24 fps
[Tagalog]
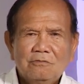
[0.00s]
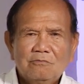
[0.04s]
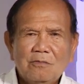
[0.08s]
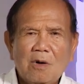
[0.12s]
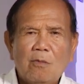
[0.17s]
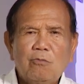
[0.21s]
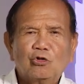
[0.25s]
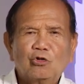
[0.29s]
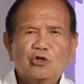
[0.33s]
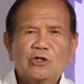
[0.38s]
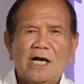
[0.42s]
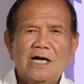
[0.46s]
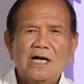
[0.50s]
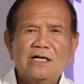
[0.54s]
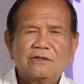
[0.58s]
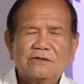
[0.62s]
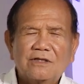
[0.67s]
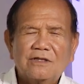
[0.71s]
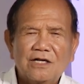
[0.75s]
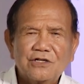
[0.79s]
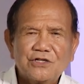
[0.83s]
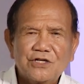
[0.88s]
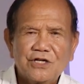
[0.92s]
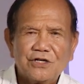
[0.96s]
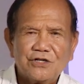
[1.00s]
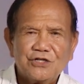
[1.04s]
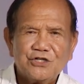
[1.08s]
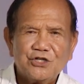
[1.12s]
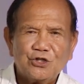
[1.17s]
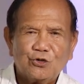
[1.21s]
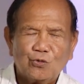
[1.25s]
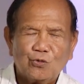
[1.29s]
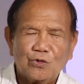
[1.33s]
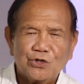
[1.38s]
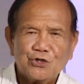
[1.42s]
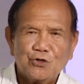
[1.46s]
mabutang ta sa
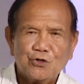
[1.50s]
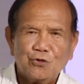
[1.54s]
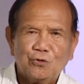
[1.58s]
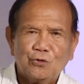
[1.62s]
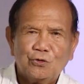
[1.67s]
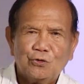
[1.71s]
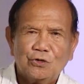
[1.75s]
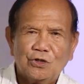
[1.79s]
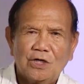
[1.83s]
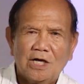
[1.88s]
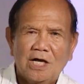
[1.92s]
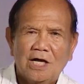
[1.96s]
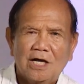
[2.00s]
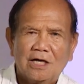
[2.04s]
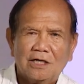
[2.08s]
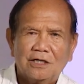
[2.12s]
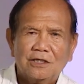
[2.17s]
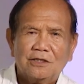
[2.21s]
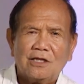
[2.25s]
sitwasyon nga